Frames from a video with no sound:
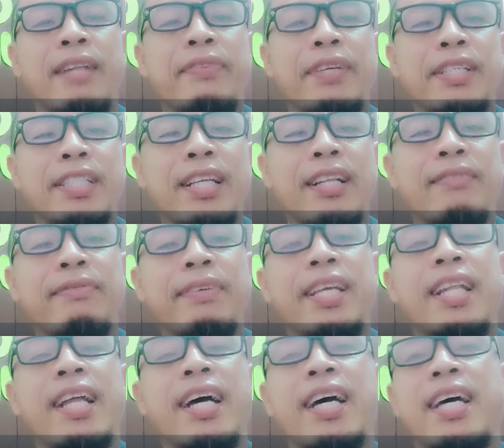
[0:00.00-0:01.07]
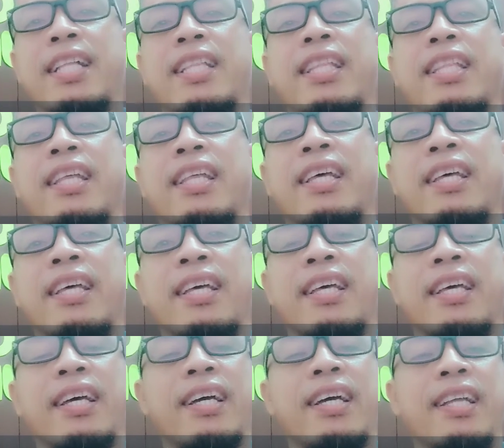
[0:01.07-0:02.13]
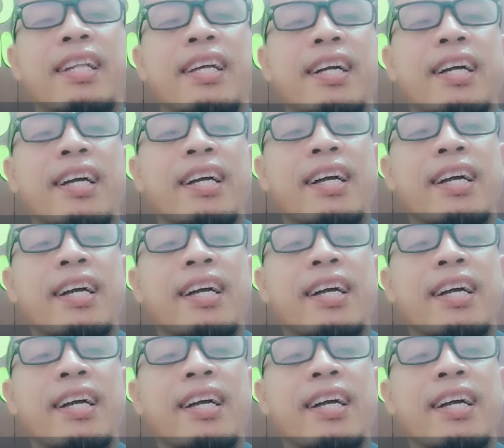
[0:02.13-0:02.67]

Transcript: Selfie-selfie, lahat ay